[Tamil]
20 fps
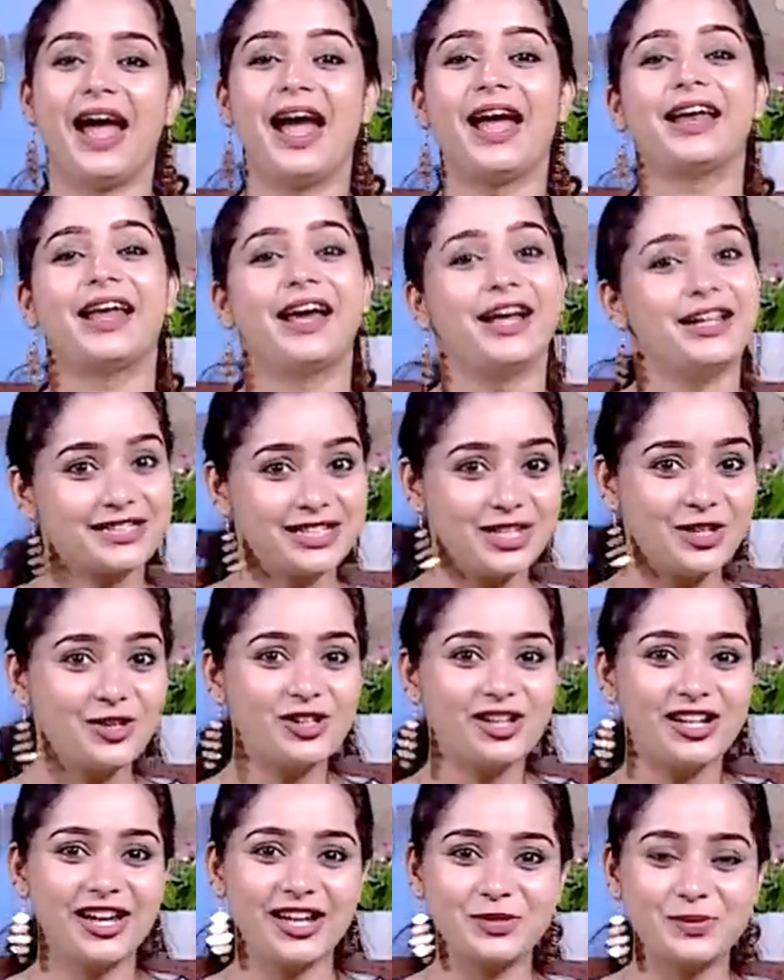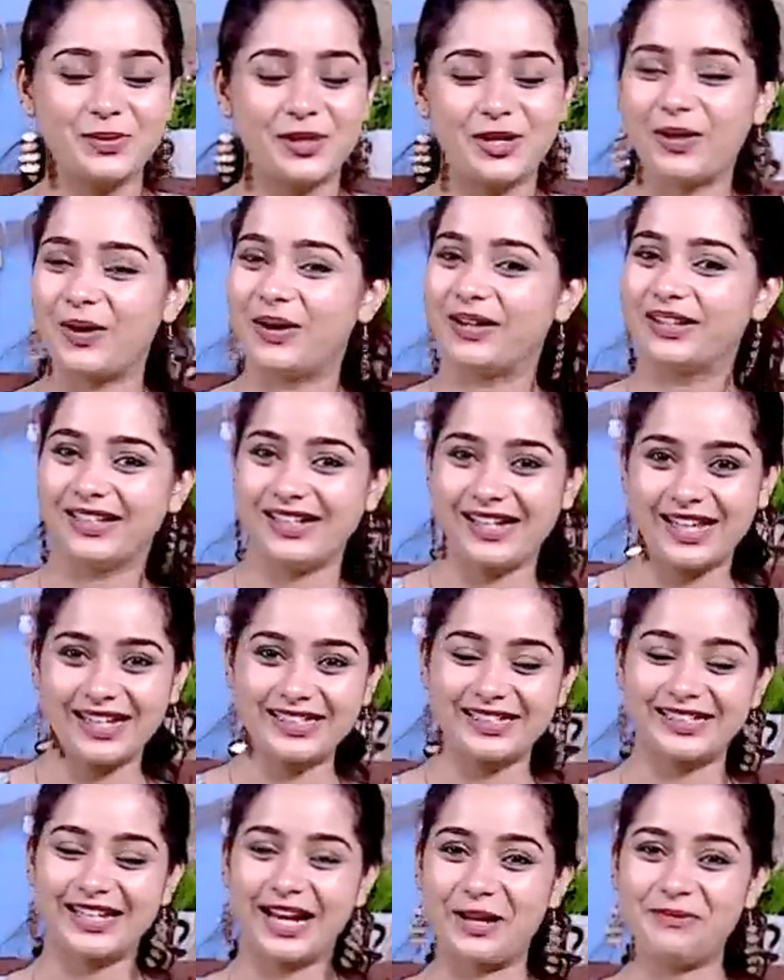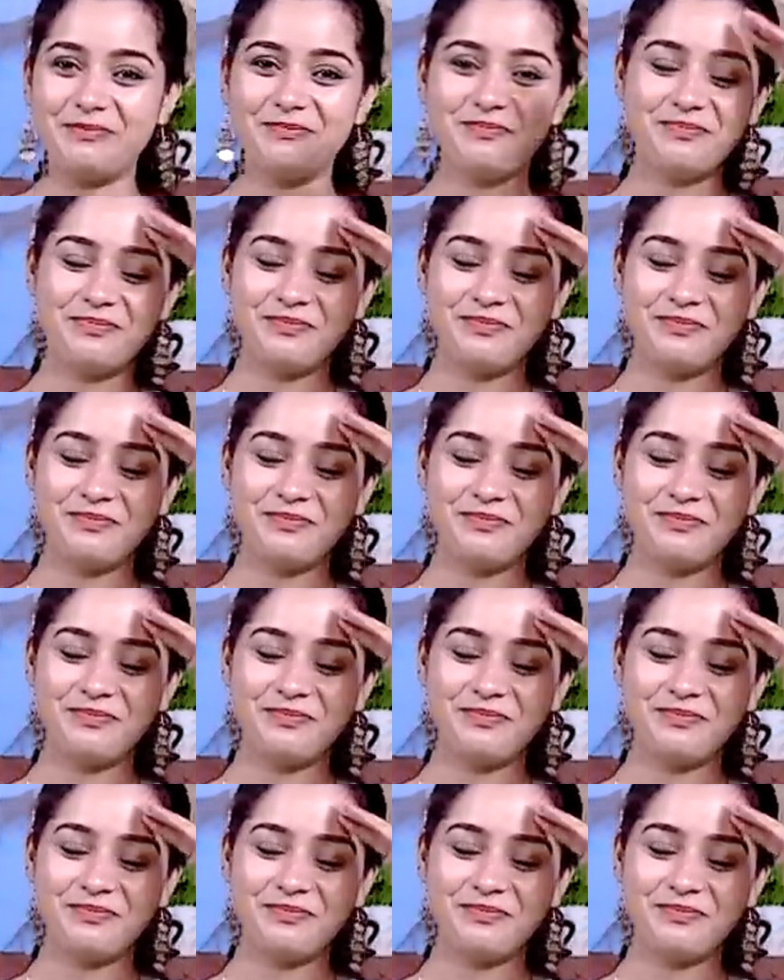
அண்ட் ஐ சி இந்த நெக்ஸ்ட் வீடியோ அன்டில் நெக்ஸ்ட் டைம்